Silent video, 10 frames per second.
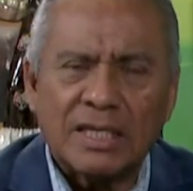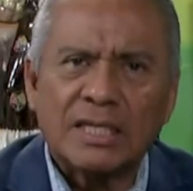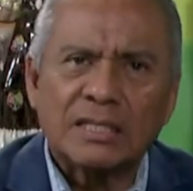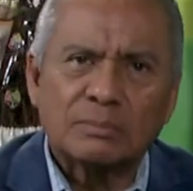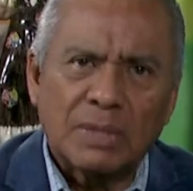
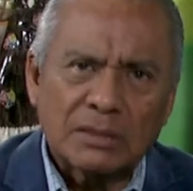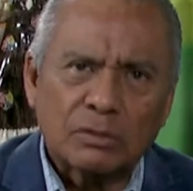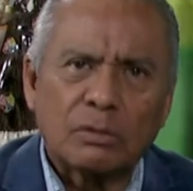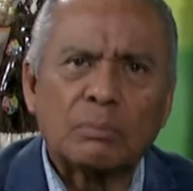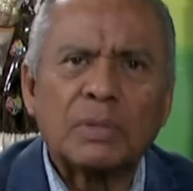quien es
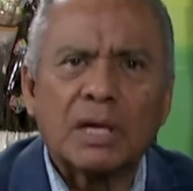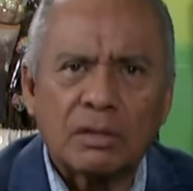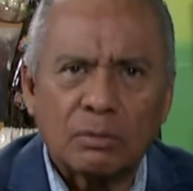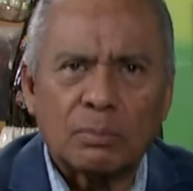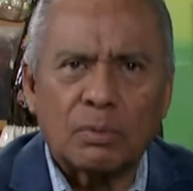más
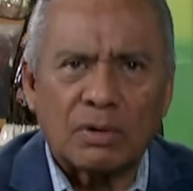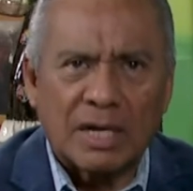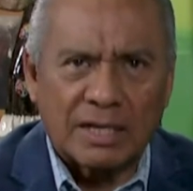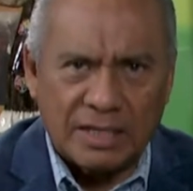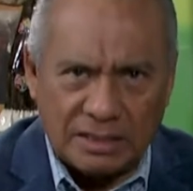golpeado
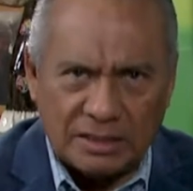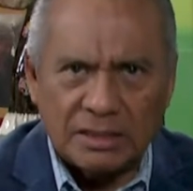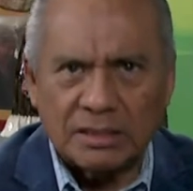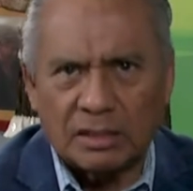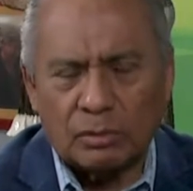por la
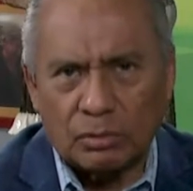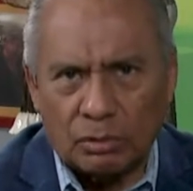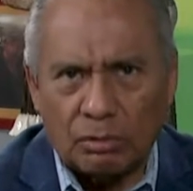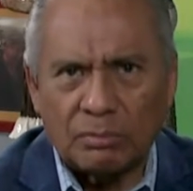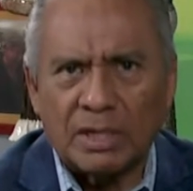crisis
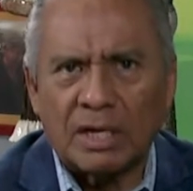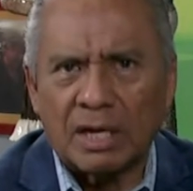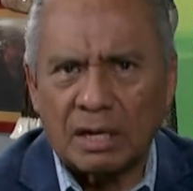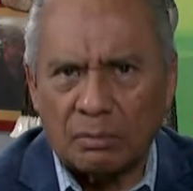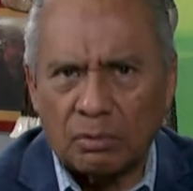
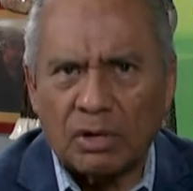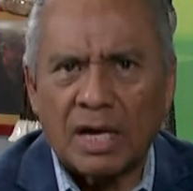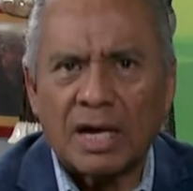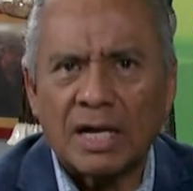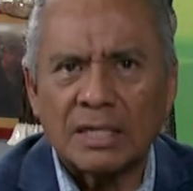económica,
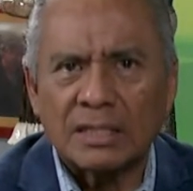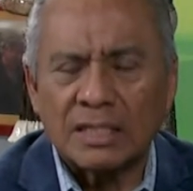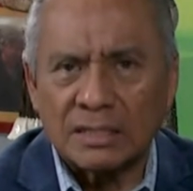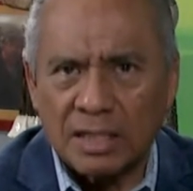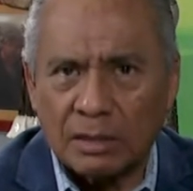
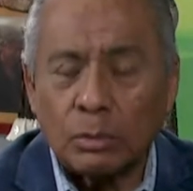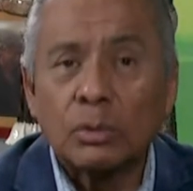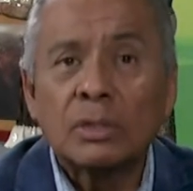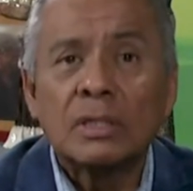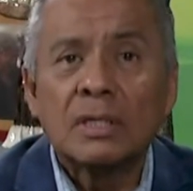laboral, de
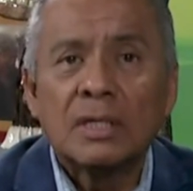salud.